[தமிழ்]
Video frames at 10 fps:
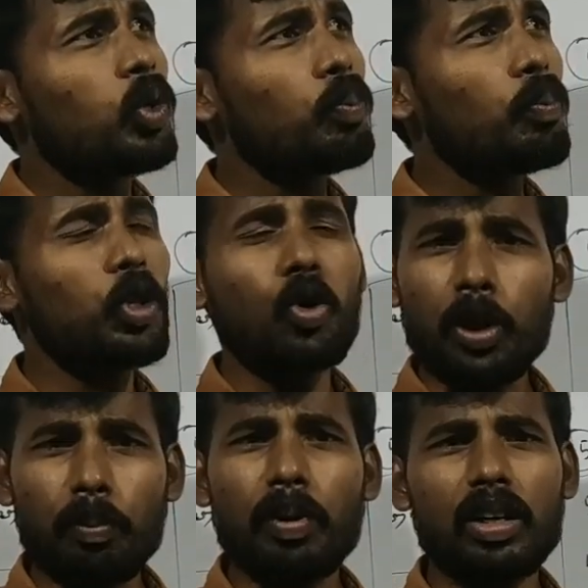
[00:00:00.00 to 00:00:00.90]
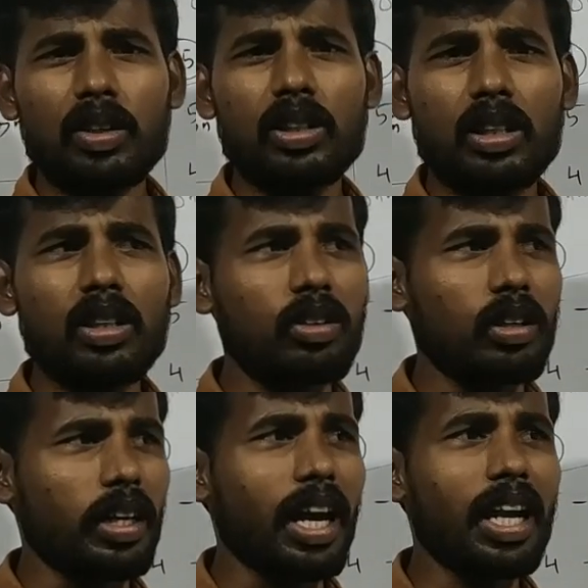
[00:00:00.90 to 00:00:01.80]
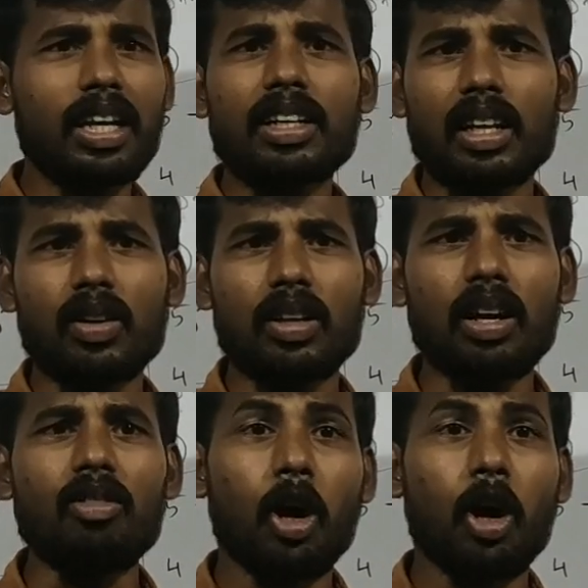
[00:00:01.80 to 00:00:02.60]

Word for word: முப்பது கோடி பேர் வந்து ஏழைகள்ங்கிறத விட